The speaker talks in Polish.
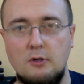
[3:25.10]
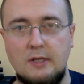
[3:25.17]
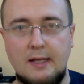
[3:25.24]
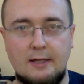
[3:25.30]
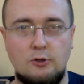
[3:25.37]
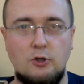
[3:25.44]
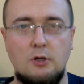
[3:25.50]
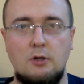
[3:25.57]

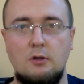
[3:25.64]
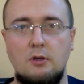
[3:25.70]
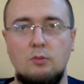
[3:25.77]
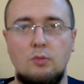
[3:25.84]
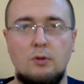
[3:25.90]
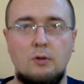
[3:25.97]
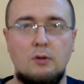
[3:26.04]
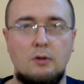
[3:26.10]
inaczej,
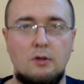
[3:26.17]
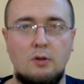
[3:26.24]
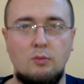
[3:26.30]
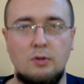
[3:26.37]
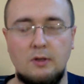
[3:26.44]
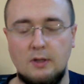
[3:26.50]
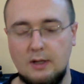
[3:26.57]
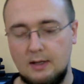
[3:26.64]
gdyby,
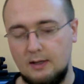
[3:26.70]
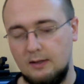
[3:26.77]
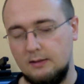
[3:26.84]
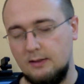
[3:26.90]
gdyby ta,